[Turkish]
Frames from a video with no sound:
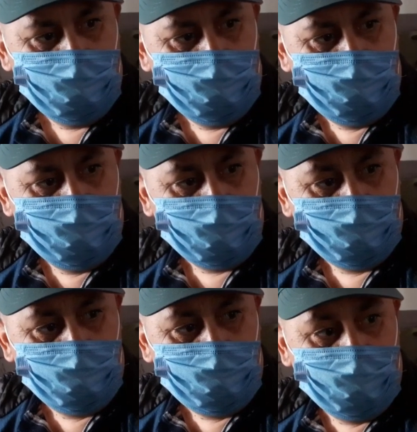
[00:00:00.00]
İşte
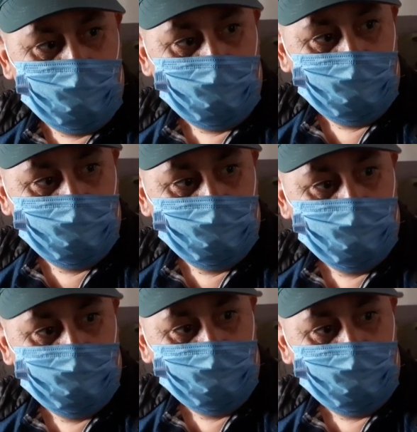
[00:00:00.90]
güçte
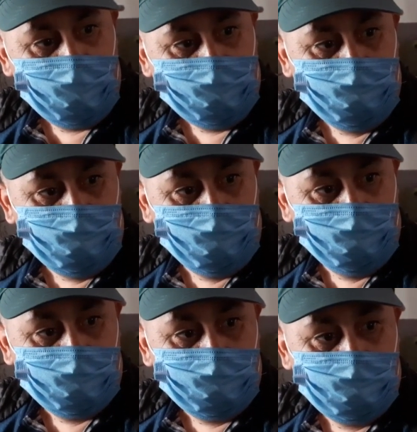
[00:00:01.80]
eski
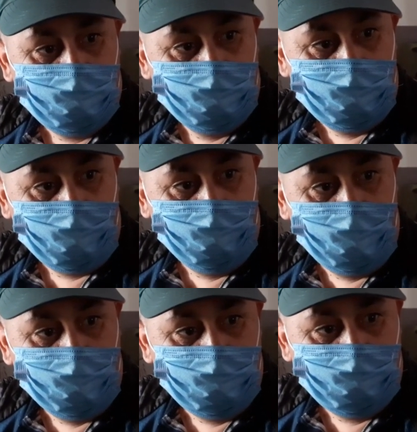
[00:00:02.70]
toplarız,
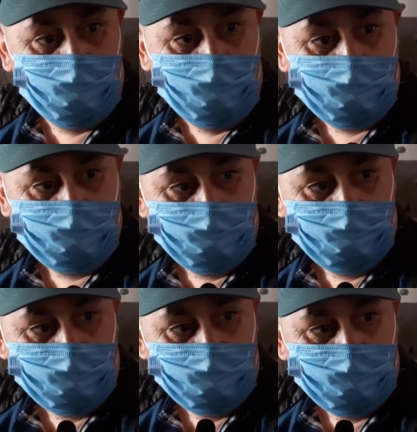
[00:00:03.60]
camine alırız, öderiz.
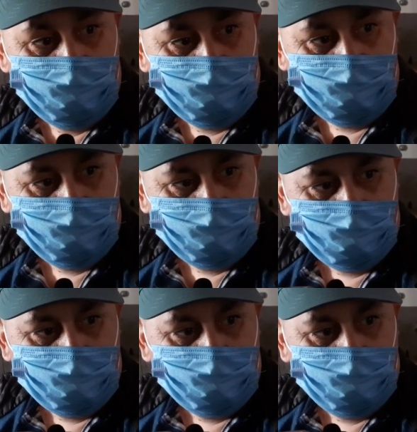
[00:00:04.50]

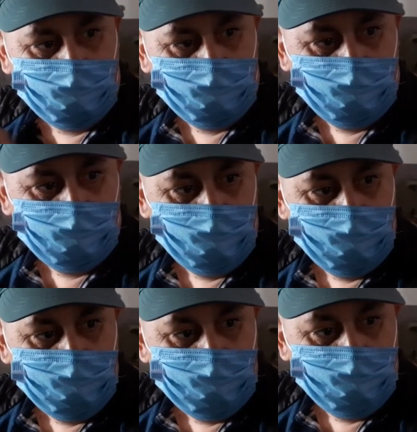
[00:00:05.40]
Buradan
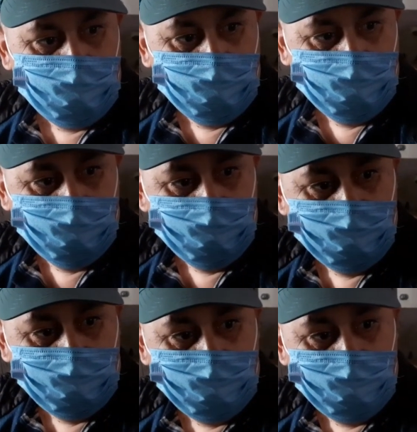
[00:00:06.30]
devlet büyüklerine neler
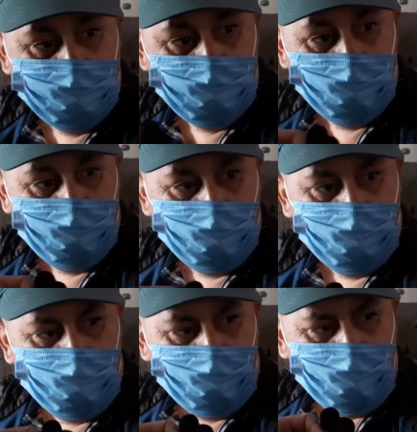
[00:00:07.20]
söylersiniz?
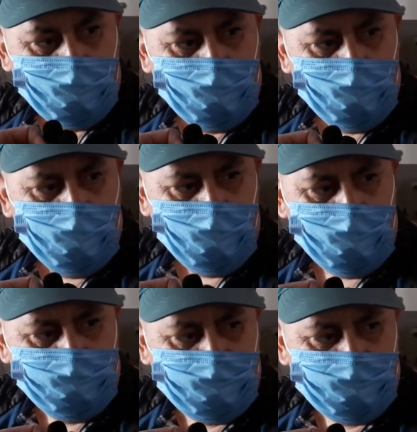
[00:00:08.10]

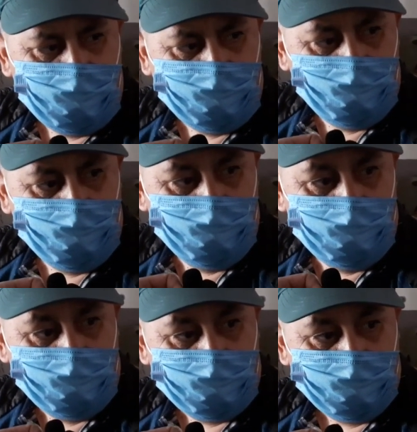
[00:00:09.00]
Hepsine saygılar, hürmetler.